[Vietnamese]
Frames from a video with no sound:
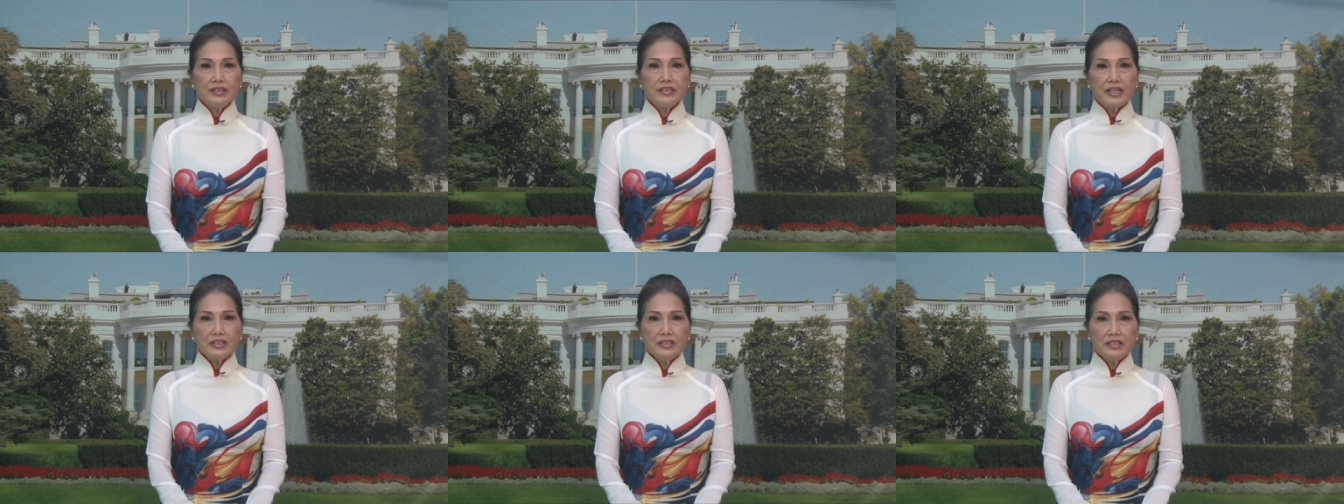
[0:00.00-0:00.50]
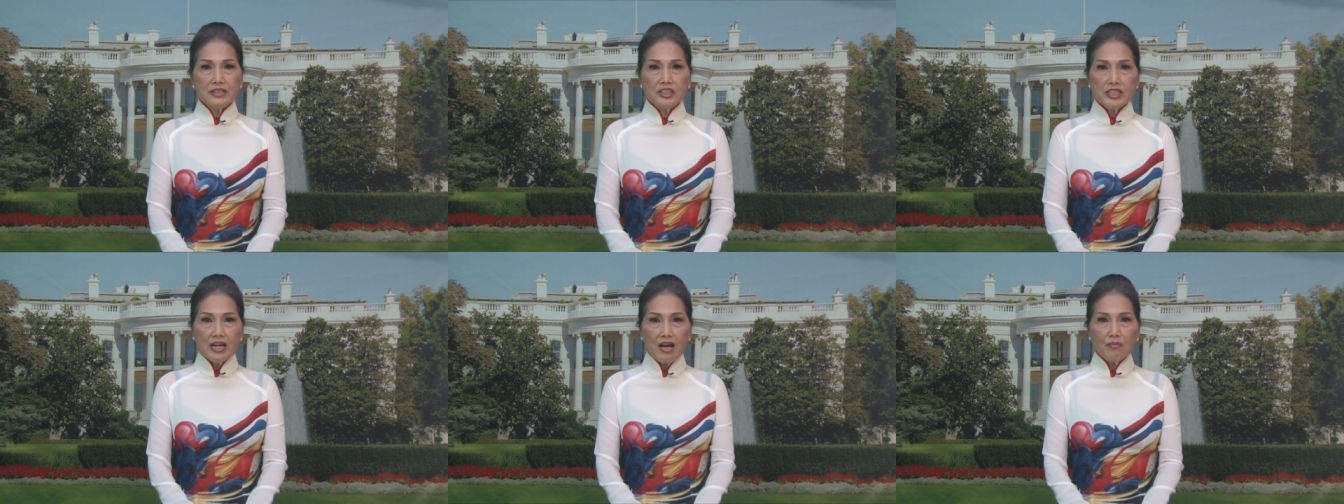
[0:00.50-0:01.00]
chẳng những
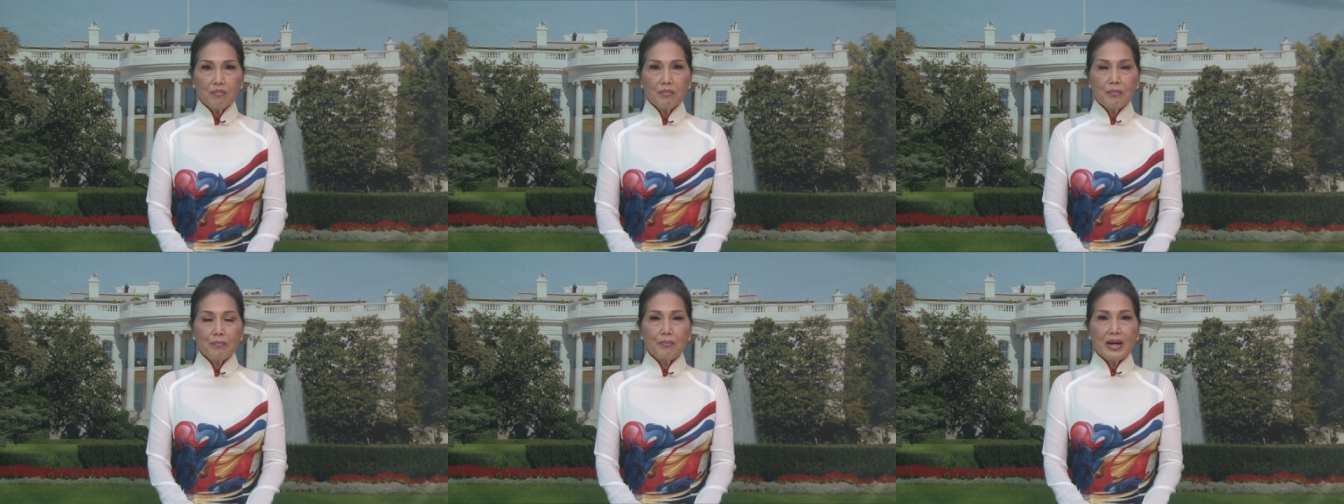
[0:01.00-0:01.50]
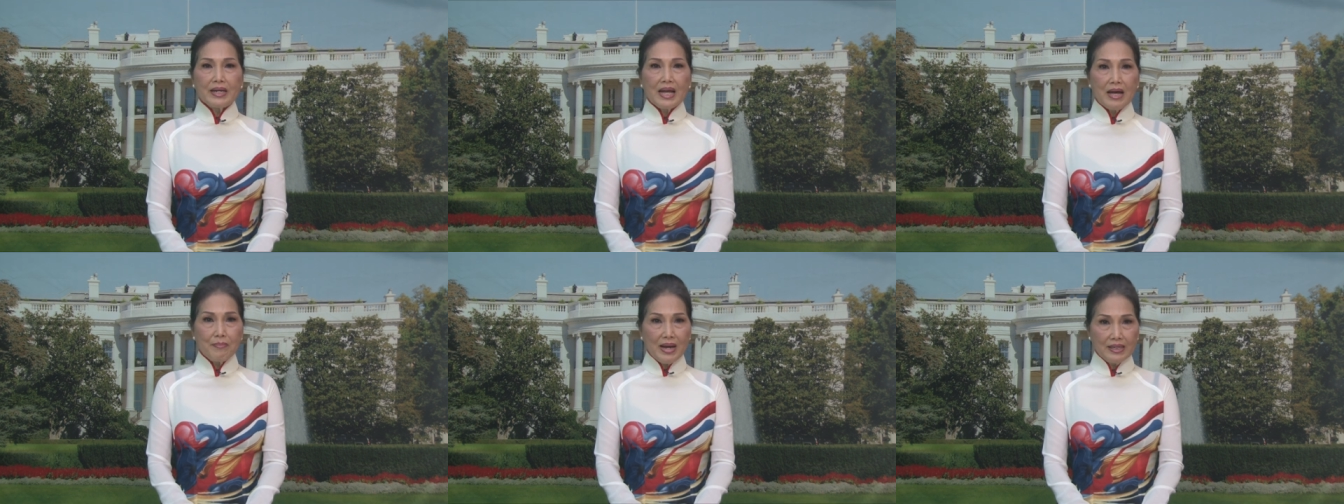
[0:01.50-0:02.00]
trí óc mà
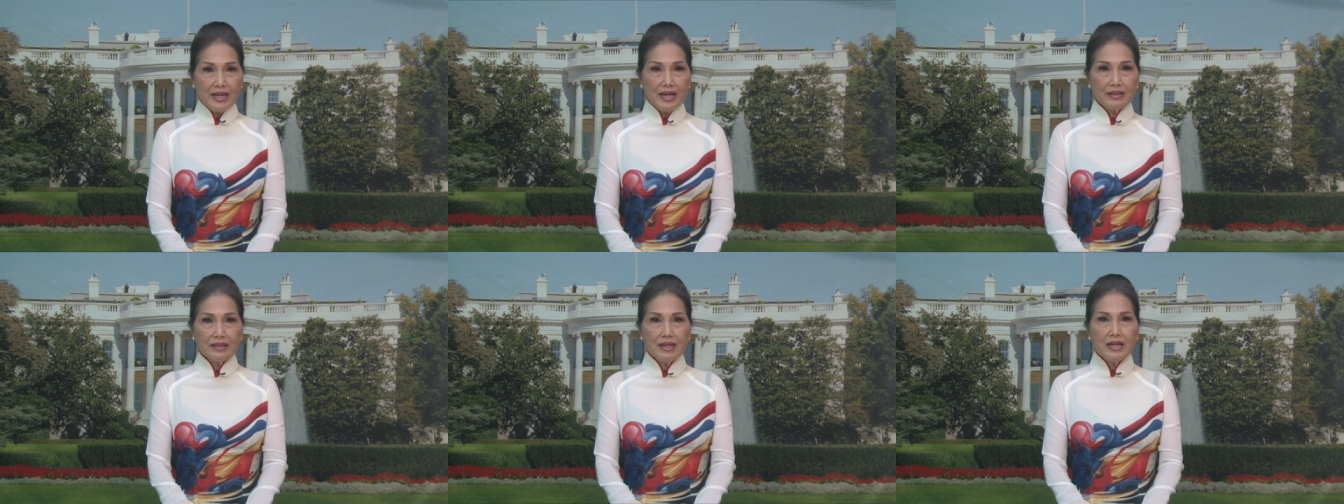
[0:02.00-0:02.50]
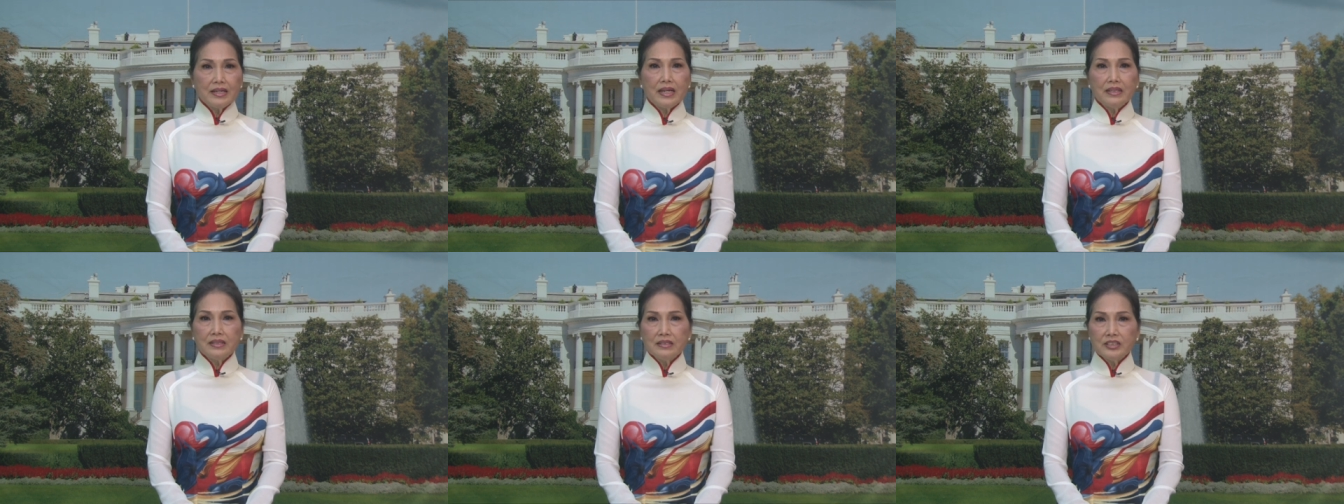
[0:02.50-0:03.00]
cả bản năng
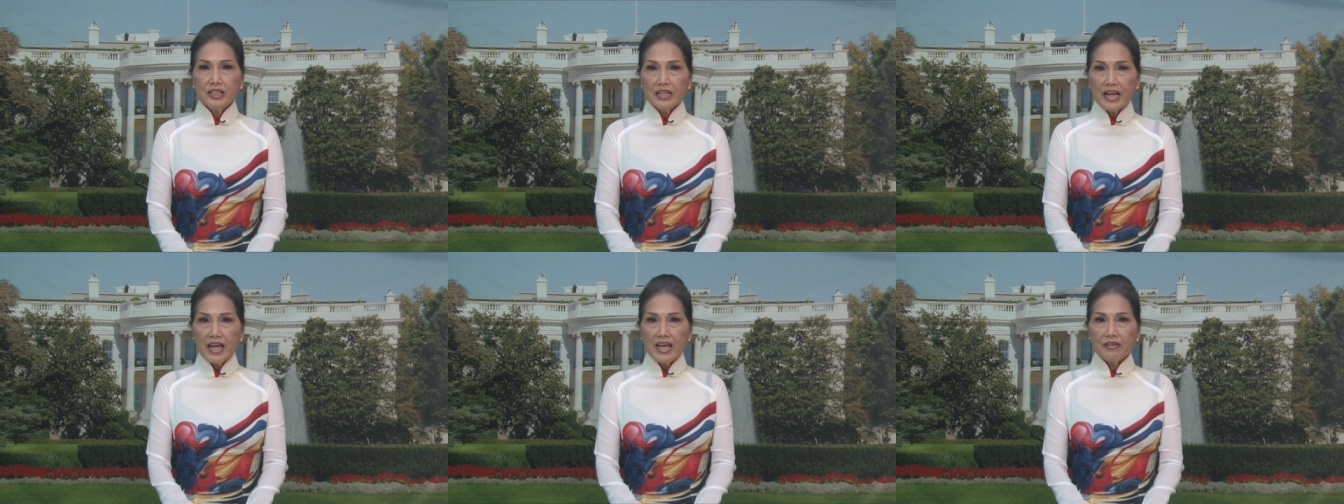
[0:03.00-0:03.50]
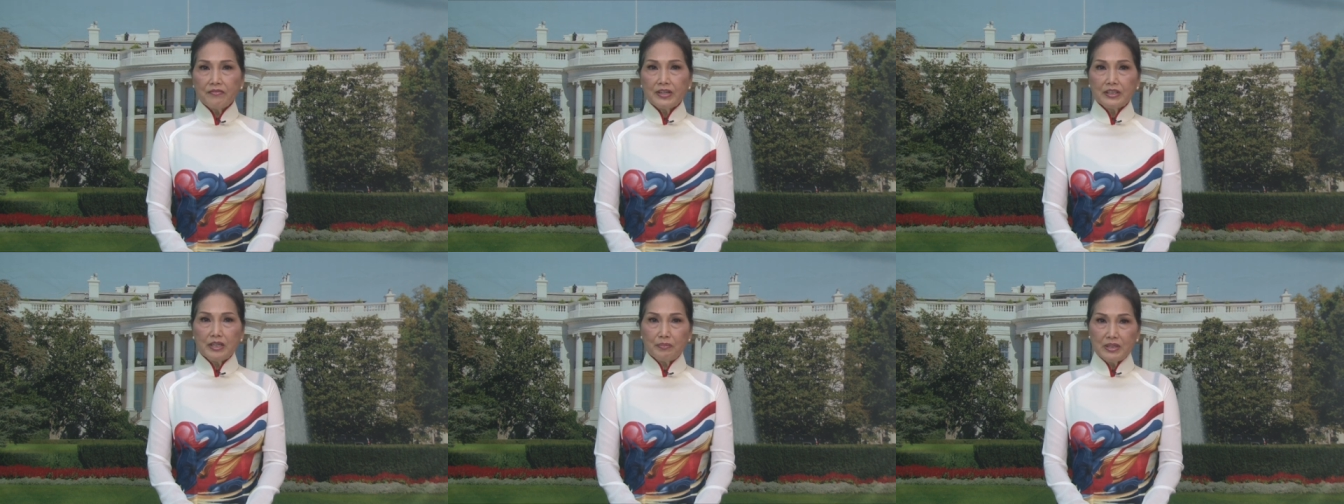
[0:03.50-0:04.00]
để tự trấn an và
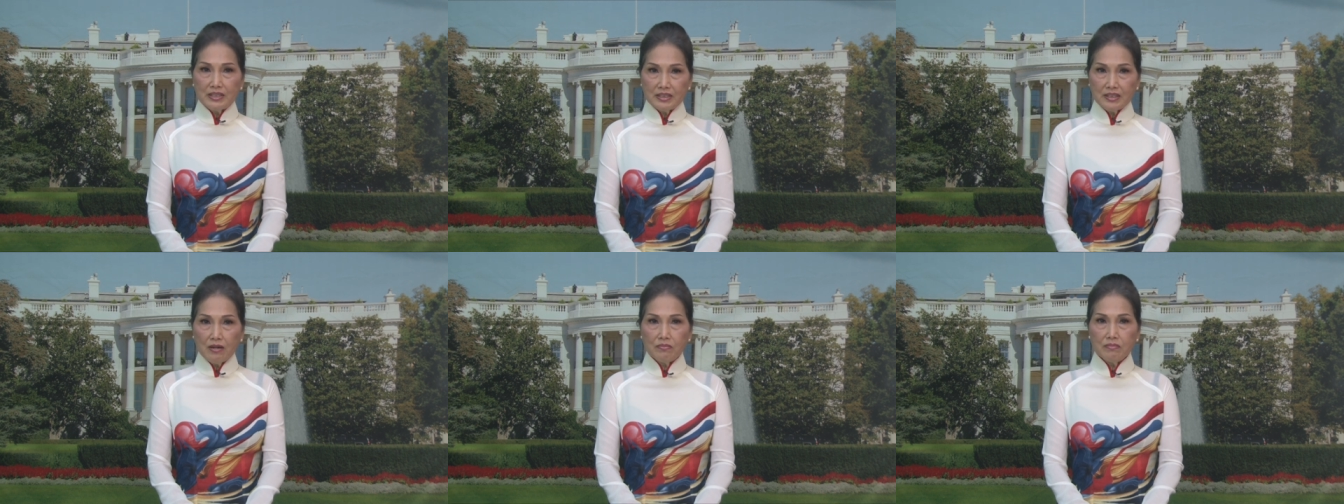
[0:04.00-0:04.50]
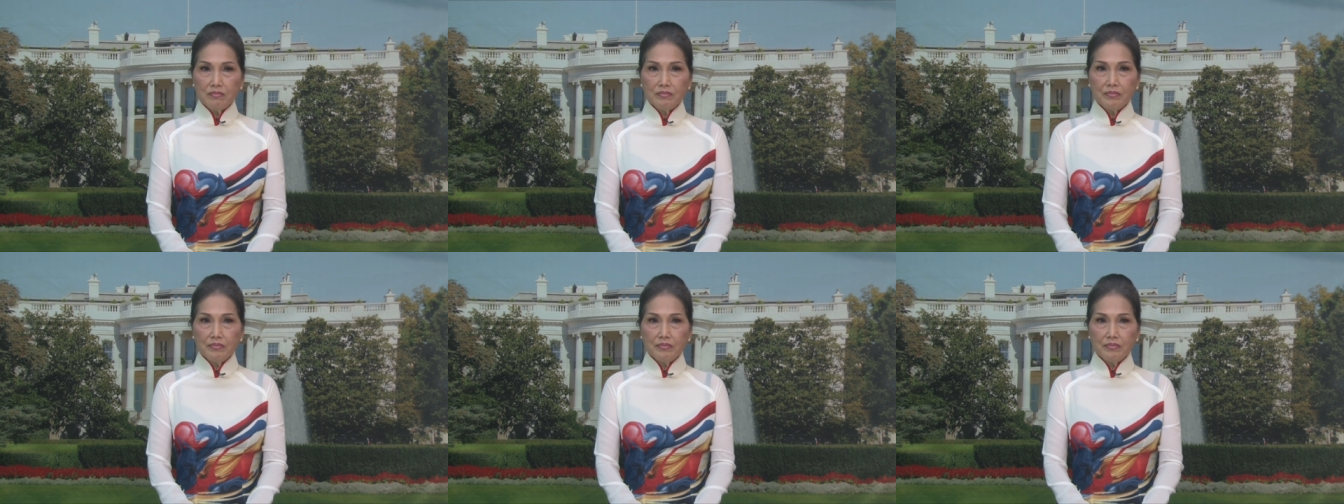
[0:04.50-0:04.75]
tìm đường sống.